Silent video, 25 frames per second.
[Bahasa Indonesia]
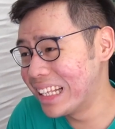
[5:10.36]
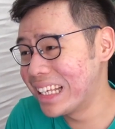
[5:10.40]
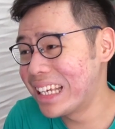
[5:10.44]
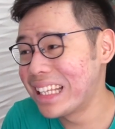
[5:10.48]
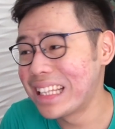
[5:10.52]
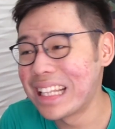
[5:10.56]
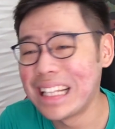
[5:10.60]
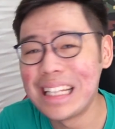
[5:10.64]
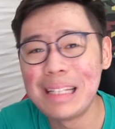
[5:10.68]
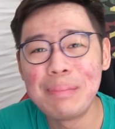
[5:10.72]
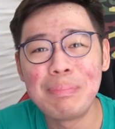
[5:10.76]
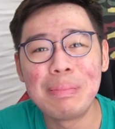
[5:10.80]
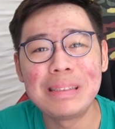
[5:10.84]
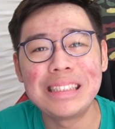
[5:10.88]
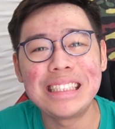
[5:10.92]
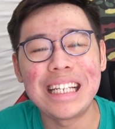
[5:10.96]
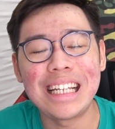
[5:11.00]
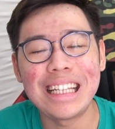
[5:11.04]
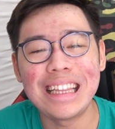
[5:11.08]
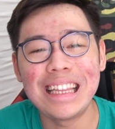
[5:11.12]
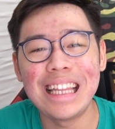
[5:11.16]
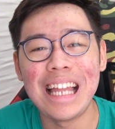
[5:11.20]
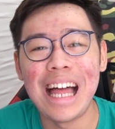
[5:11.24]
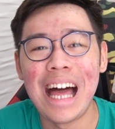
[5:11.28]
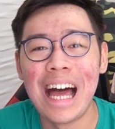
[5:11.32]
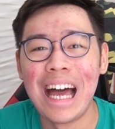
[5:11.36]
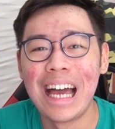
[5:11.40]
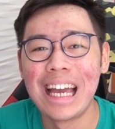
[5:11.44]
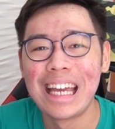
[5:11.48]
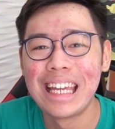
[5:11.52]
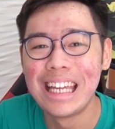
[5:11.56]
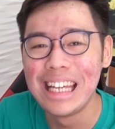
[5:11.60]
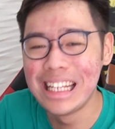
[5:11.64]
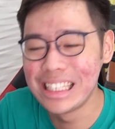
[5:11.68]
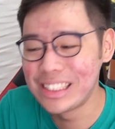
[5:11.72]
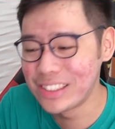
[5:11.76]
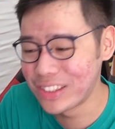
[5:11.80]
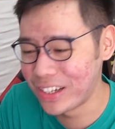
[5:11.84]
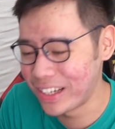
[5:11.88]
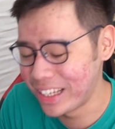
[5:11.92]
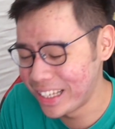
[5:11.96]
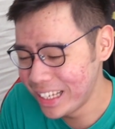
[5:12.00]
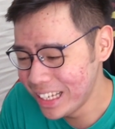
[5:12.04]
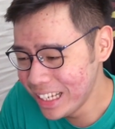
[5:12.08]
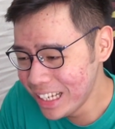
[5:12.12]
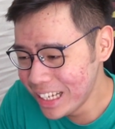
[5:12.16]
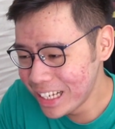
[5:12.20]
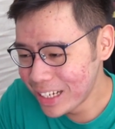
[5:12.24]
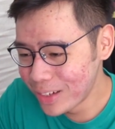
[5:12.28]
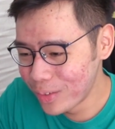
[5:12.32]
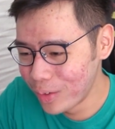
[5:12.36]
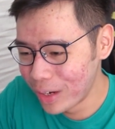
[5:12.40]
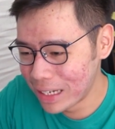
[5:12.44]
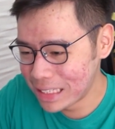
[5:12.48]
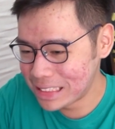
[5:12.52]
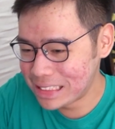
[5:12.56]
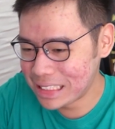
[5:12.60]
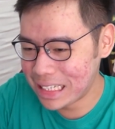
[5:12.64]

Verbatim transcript: dan kita dipecat lagi coy gue